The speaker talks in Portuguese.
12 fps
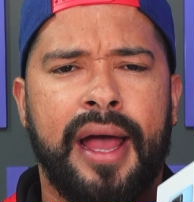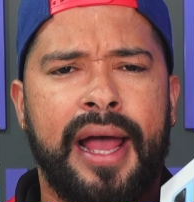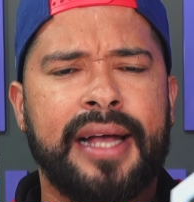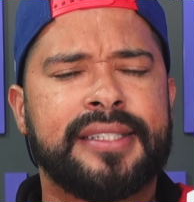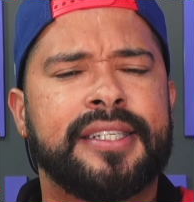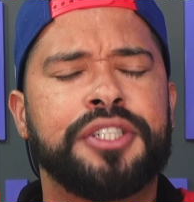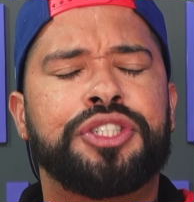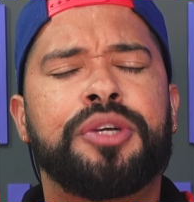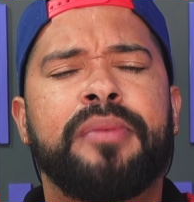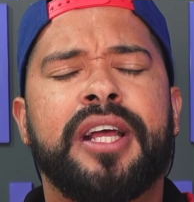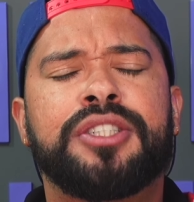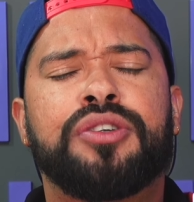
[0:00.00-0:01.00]

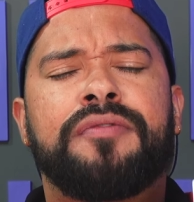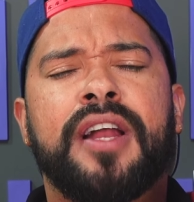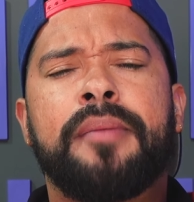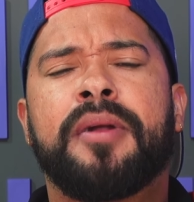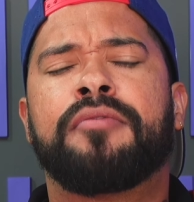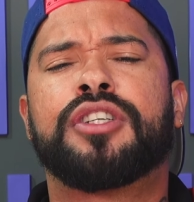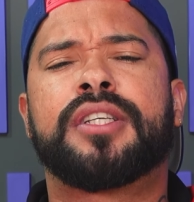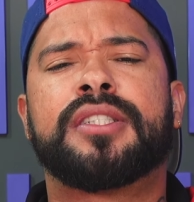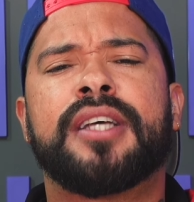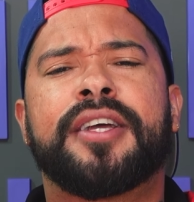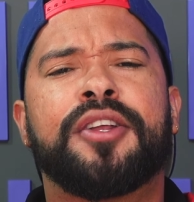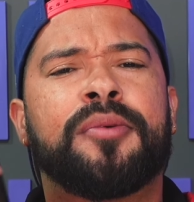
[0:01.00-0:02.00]
Recentemente eu falei para vocês
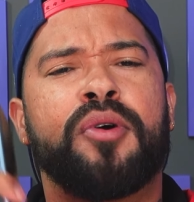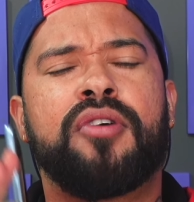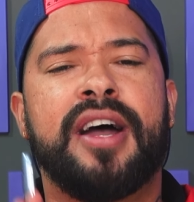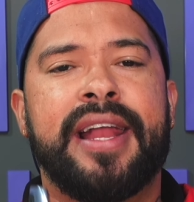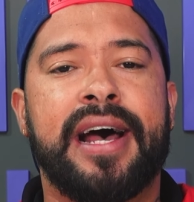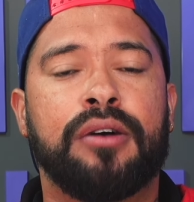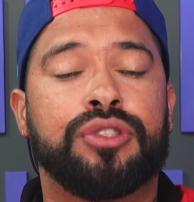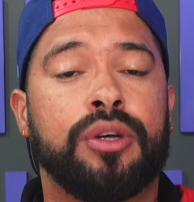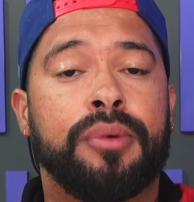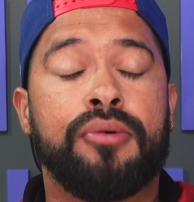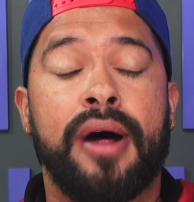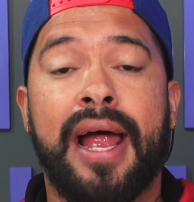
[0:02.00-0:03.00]
aqui no meu canal
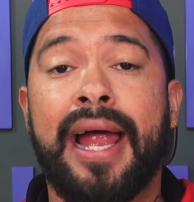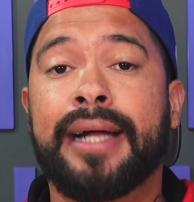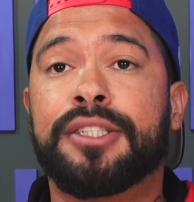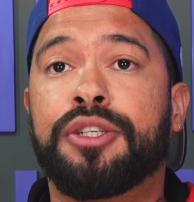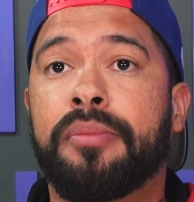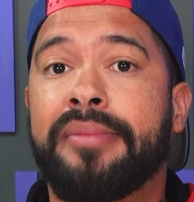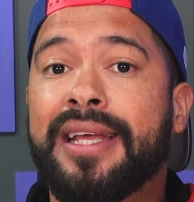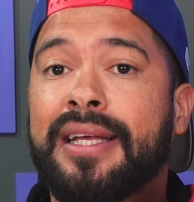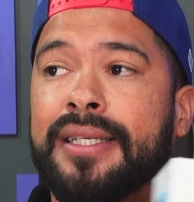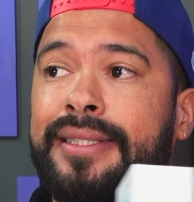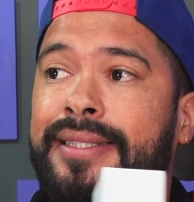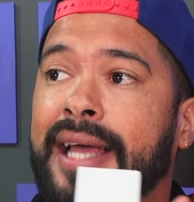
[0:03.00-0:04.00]
sobre o
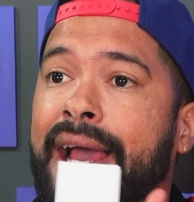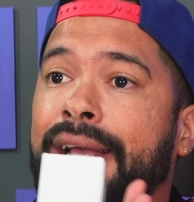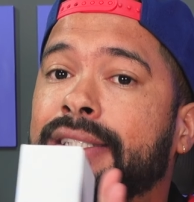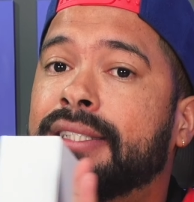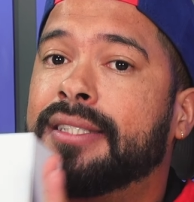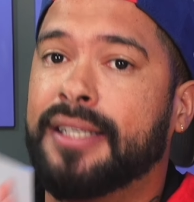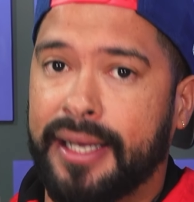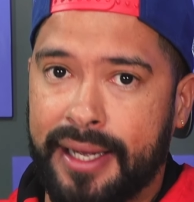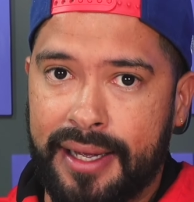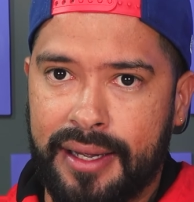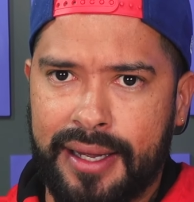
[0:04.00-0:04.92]
Redmi 10C,